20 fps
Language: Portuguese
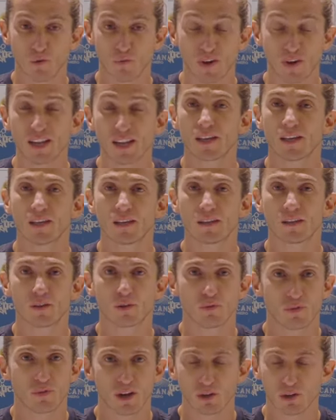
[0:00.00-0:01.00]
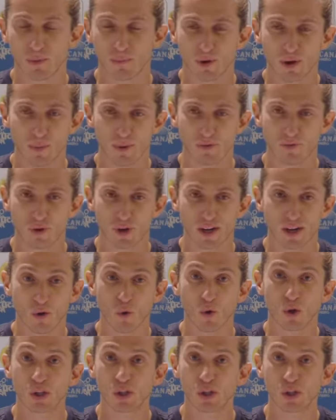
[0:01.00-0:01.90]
eu falei, não falo da boca para fora.